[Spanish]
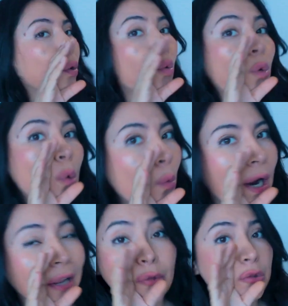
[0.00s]
un
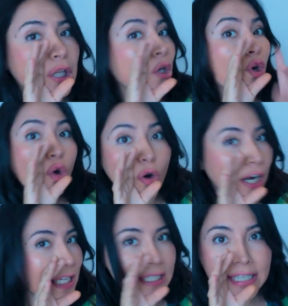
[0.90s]
lugar donde no
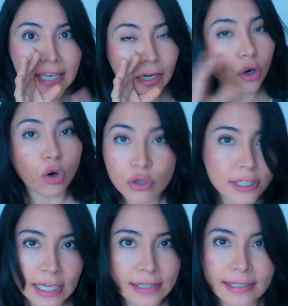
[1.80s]
nacían
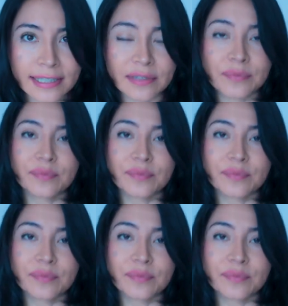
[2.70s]
rosas.